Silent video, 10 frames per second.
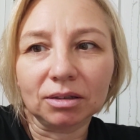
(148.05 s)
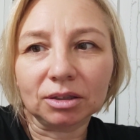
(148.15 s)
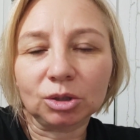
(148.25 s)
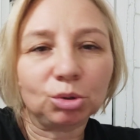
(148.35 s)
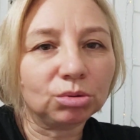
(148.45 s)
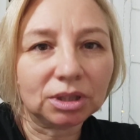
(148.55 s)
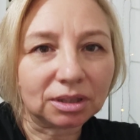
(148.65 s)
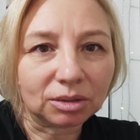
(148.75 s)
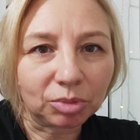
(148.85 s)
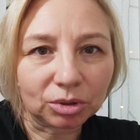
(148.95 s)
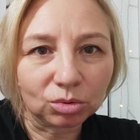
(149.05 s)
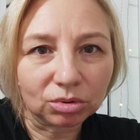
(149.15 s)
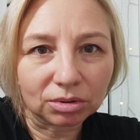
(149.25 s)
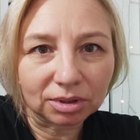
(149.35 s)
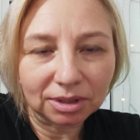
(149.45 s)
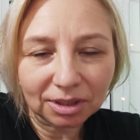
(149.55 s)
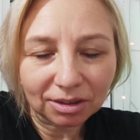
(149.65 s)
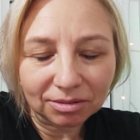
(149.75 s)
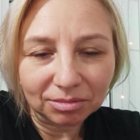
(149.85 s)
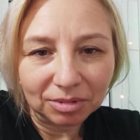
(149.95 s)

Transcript: этот чудесный продукт сыр,